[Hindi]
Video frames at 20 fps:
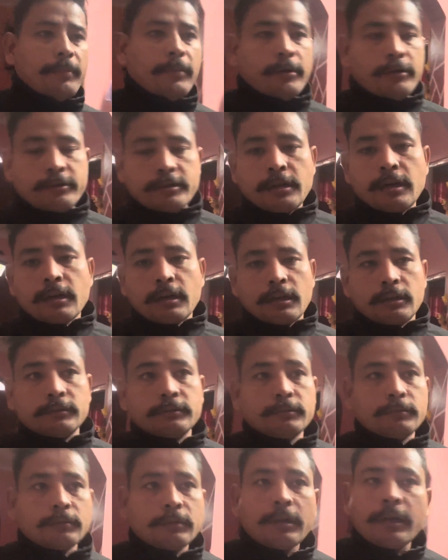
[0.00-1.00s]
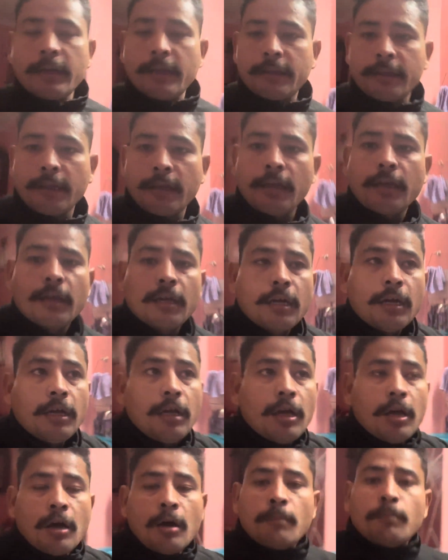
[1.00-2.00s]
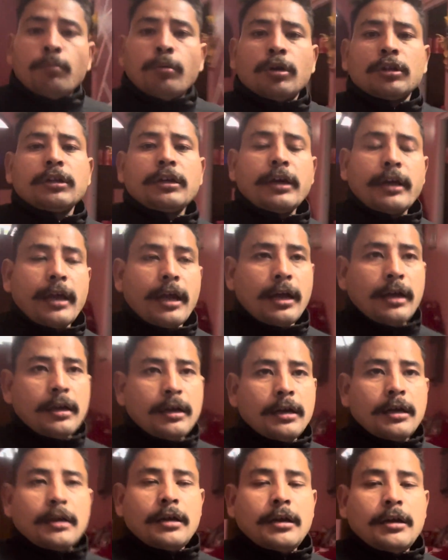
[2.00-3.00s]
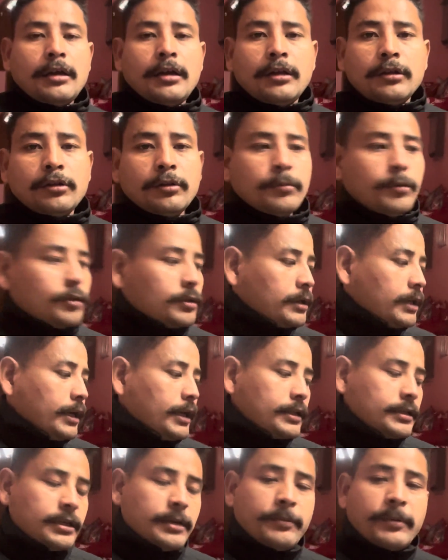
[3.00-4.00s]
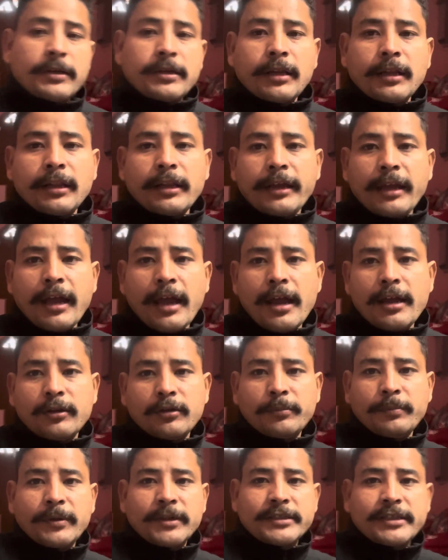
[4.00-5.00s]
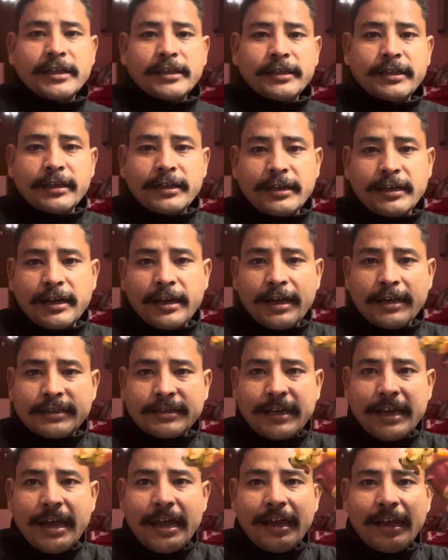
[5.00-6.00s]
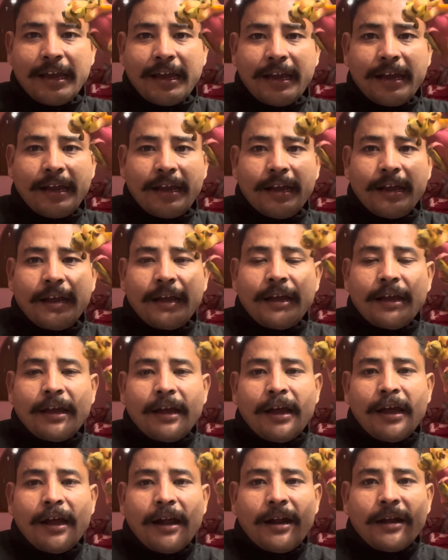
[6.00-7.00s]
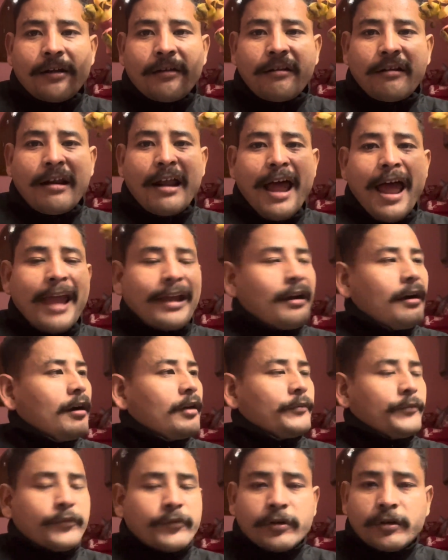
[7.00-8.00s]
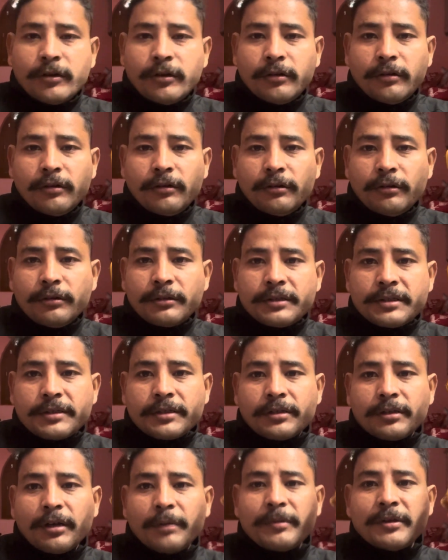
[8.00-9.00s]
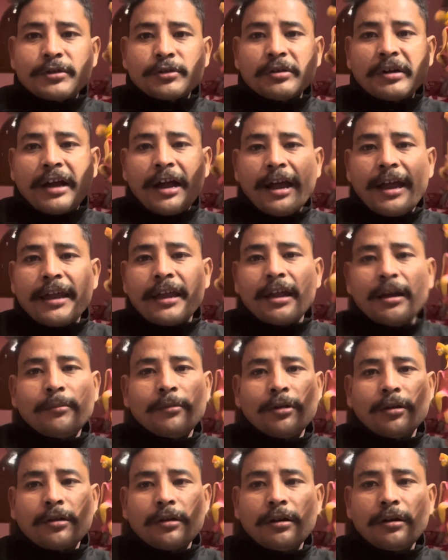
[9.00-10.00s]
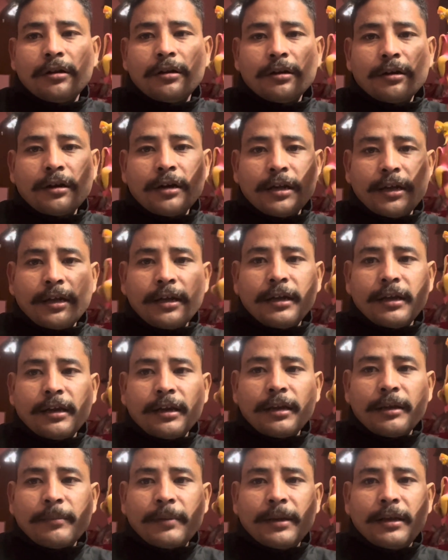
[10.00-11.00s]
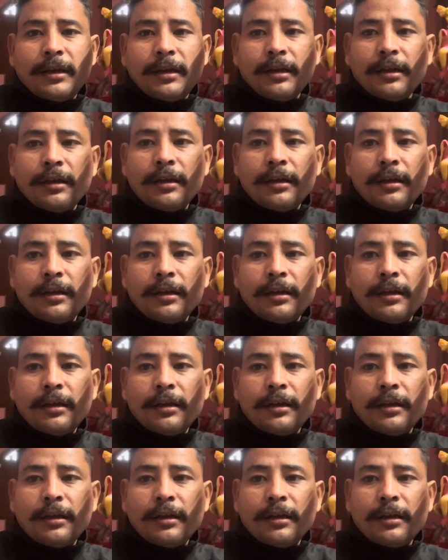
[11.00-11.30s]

पड़ोसी अंकल गए थे बोध गया तो बोध गया से प्रसाद लेके आए तो प्रसाद देखिएगा इस क्या है ड्रैगन फ्रूट्स तो अभी इसको खाएंगे हम लोग कटिंग करेंगे पहले